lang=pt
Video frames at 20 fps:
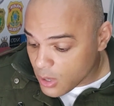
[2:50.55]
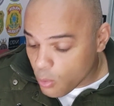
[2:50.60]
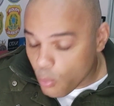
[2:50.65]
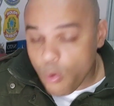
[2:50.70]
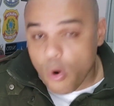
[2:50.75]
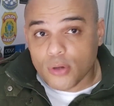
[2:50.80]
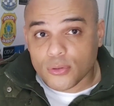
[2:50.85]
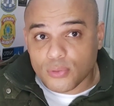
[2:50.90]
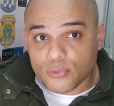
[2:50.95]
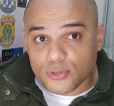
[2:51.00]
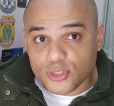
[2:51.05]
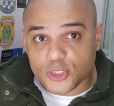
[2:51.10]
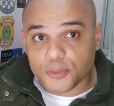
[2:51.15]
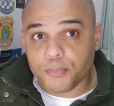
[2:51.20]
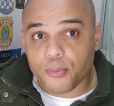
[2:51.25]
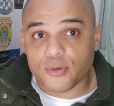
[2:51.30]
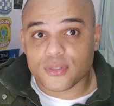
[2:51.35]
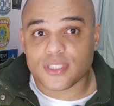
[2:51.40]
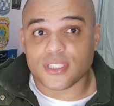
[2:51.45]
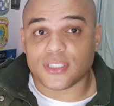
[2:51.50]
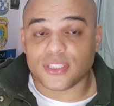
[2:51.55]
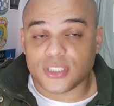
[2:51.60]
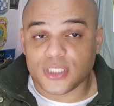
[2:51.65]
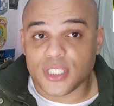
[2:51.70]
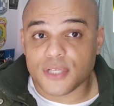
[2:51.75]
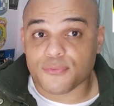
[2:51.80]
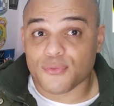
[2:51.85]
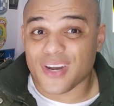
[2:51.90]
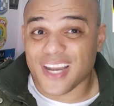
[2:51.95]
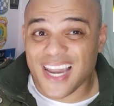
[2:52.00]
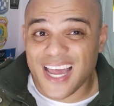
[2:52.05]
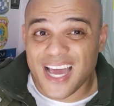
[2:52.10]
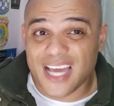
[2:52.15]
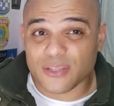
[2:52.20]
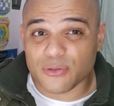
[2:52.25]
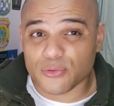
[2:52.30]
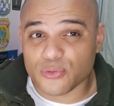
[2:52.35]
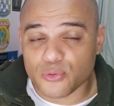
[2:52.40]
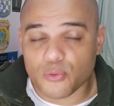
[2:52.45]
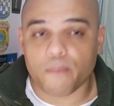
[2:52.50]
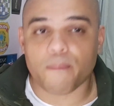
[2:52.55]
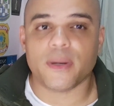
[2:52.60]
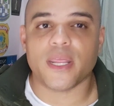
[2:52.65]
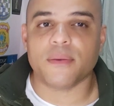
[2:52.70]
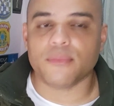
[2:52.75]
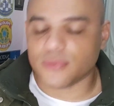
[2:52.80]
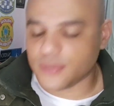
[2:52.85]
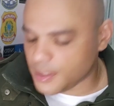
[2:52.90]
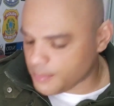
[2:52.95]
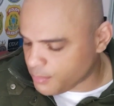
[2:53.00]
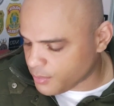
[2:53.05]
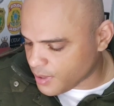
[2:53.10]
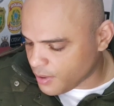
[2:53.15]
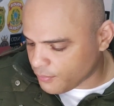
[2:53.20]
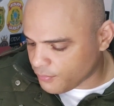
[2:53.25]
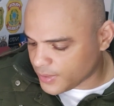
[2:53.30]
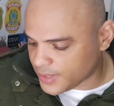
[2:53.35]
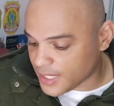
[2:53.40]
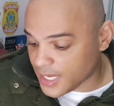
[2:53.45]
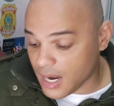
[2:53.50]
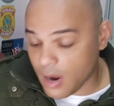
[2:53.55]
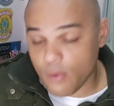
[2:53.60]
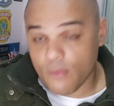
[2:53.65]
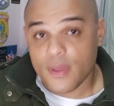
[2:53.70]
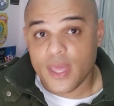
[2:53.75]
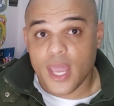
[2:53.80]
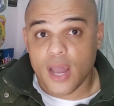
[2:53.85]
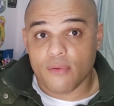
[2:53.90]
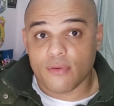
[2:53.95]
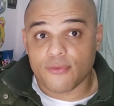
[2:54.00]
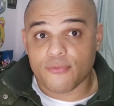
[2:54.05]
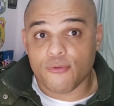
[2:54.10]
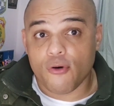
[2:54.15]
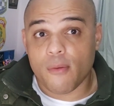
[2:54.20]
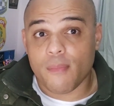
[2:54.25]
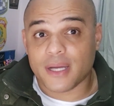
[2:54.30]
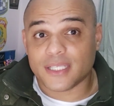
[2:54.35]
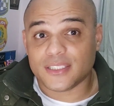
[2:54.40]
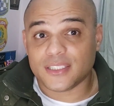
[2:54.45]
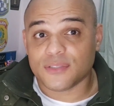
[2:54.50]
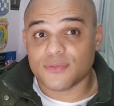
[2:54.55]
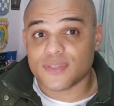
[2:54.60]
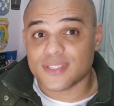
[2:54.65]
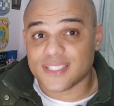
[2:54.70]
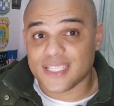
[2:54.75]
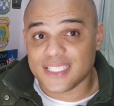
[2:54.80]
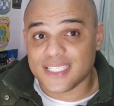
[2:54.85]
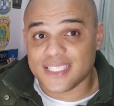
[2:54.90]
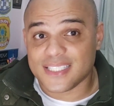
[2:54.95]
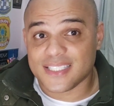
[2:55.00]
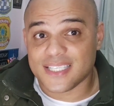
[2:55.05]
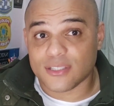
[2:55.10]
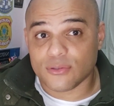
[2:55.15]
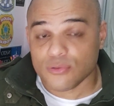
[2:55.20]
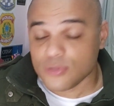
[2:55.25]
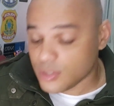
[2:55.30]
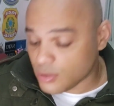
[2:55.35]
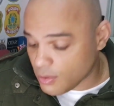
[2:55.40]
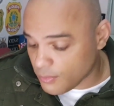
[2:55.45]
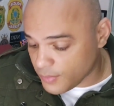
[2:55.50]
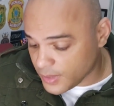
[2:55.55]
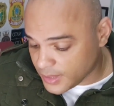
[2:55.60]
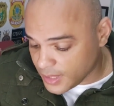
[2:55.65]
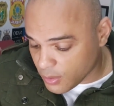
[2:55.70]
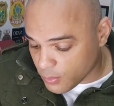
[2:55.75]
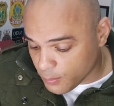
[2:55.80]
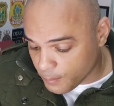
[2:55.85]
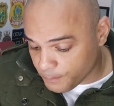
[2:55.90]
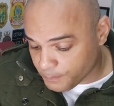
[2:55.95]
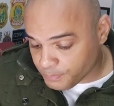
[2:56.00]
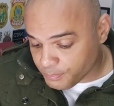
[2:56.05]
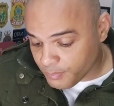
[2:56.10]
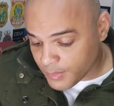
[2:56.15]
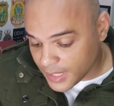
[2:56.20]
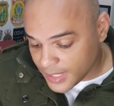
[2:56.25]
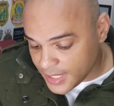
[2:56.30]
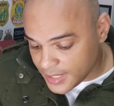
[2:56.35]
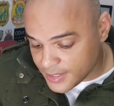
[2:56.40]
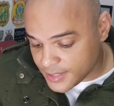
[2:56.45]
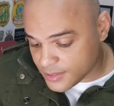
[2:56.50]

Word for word: O outro dispositivo lá do Supremo Tribunal Federal é o informativo 791, que